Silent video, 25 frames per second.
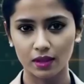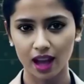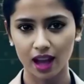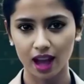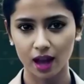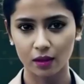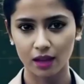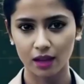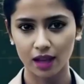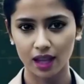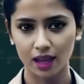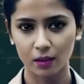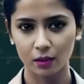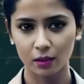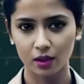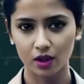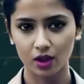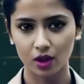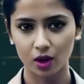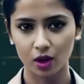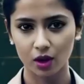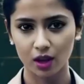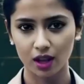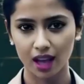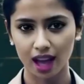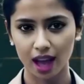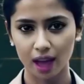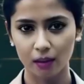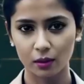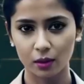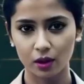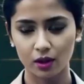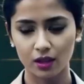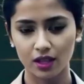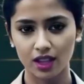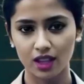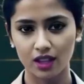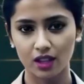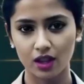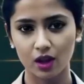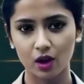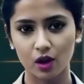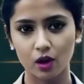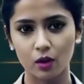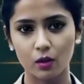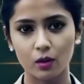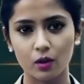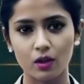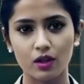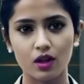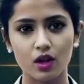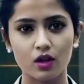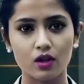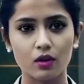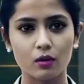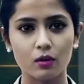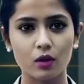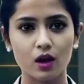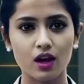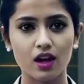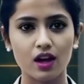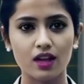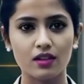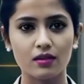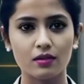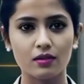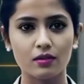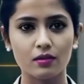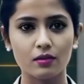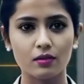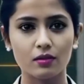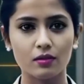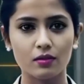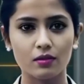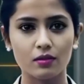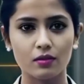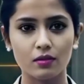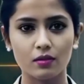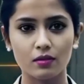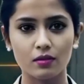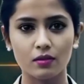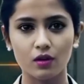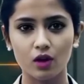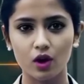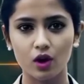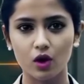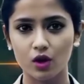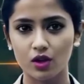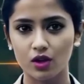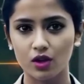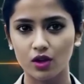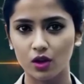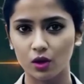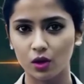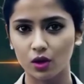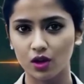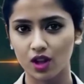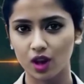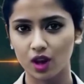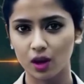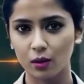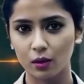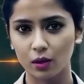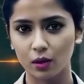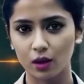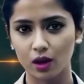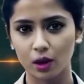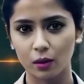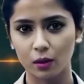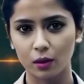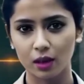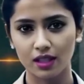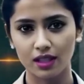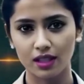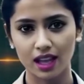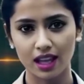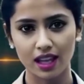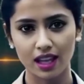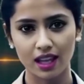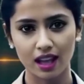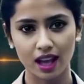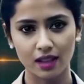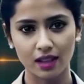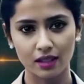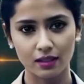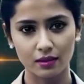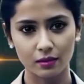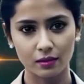আপনাদের মতো করে আমিও চেষ্টা করব নিউজ পড়ার কতটুকু সম্ভব হবে জানি না